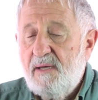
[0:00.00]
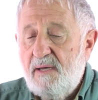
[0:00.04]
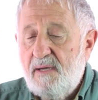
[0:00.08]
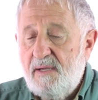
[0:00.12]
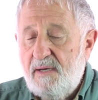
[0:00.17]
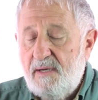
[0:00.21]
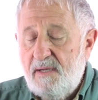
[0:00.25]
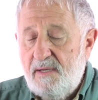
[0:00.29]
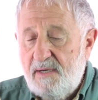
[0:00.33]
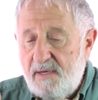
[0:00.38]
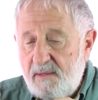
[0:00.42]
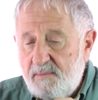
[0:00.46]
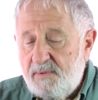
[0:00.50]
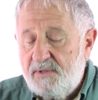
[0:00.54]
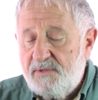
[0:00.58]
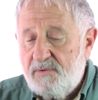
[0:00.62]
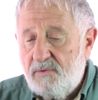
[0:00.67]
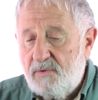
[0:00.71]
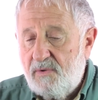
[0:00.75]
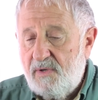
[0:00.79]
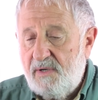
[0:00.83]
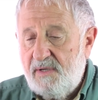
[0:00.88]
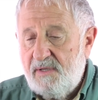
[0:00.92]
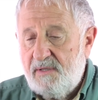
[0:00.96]
э,
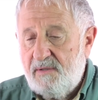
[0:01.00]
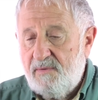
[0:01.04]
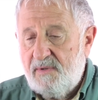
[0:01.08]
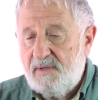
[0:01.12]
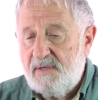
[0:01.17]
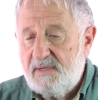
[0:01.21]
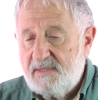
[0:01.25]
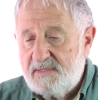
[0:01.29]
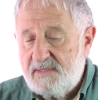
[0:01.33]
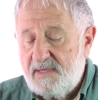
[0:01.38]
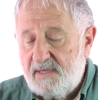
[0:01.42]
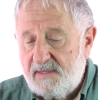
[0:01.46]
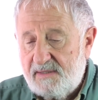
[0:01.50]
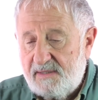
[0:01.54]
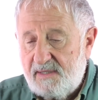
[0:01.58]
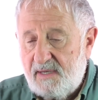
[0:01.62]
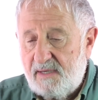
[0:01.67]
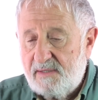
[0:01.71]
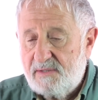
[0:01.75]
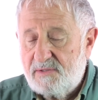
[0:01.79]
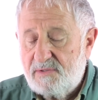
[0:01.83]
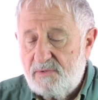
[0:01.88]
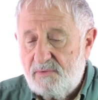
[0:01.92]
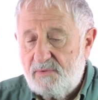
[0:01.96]
рибонуклеиновая кислота,
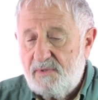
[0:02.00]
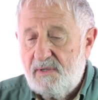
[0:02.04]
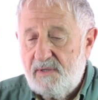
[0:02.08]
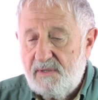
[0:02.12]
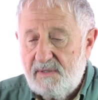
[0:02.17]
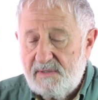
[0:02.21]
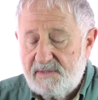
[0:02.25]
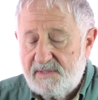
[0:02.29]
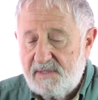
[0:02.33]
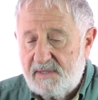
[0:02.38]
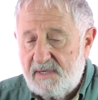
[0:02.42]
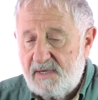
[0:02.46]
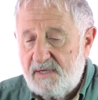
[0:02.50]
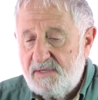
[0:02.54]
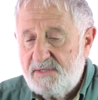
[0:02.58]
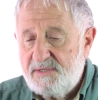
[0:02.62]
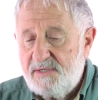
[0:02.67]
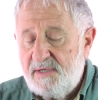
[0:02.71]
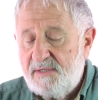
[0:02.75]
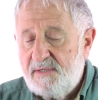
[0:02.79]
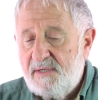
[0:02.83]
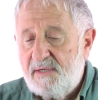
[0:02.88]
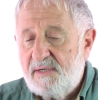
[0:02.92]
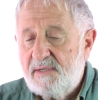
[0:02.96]
отсюда
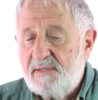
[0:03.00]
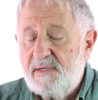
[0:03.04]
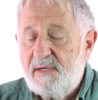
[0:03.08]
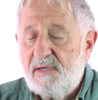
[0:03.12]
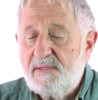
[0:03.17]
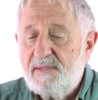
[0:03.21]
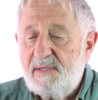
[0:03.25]
сокращение РНК.